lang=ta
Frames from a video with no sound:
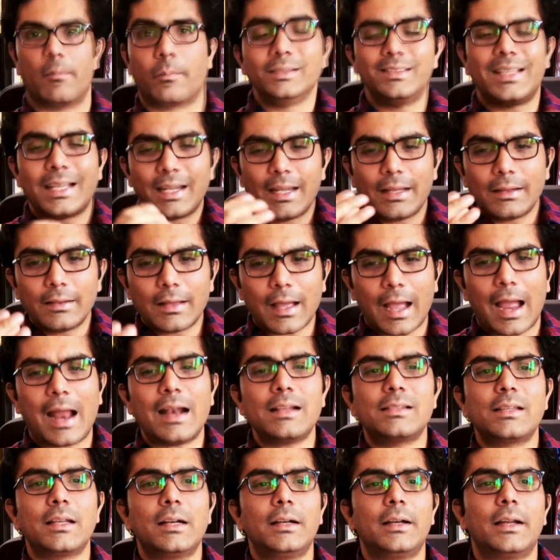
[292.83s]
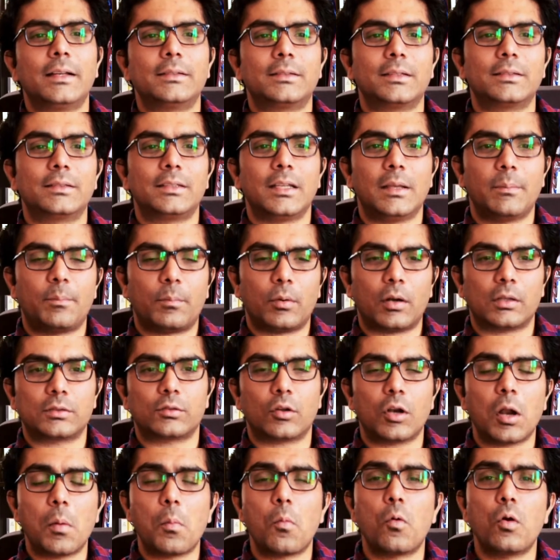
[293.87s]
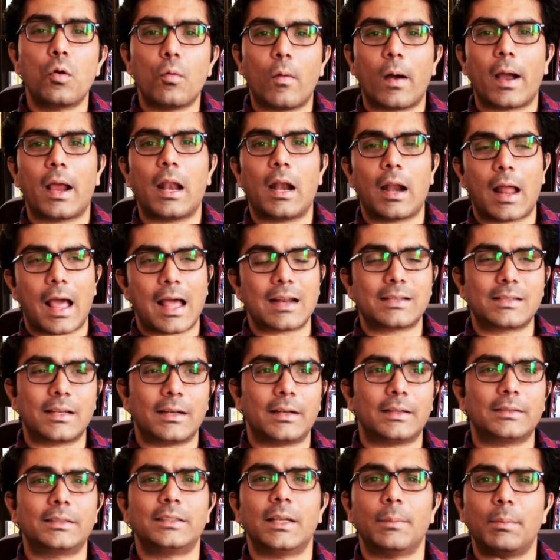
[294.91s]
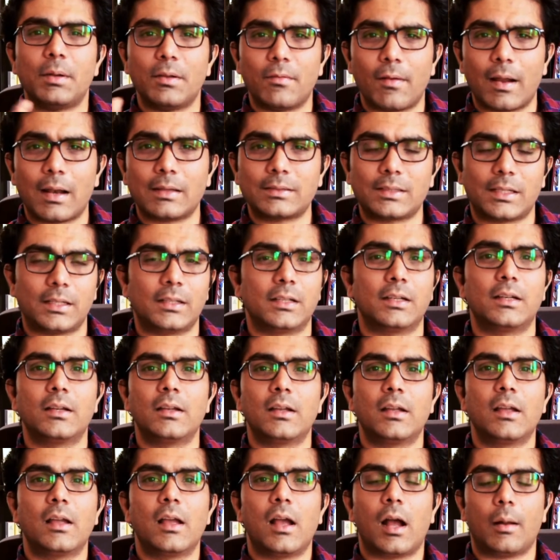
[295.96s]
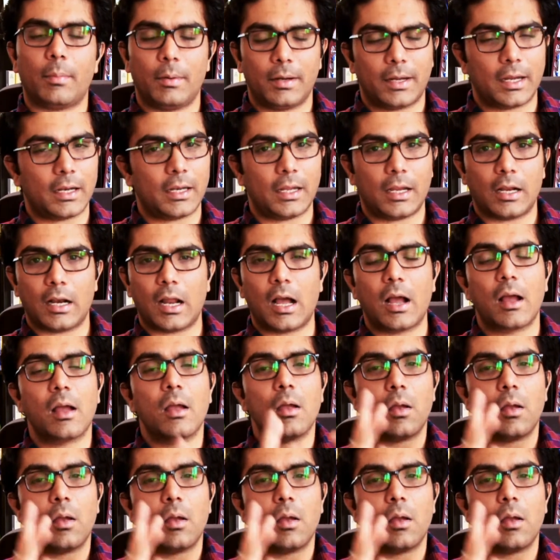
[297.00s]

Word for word: சரி இந்த ஹேண்ட் சானிடைசர்ஸ் இப்போ நான் சொன்ன மூணு வகையான ஹேண்ட் சானிடைசர் எப்படி வேலை செய்யுது அப்படின்னு கேட்டிங்கன்னா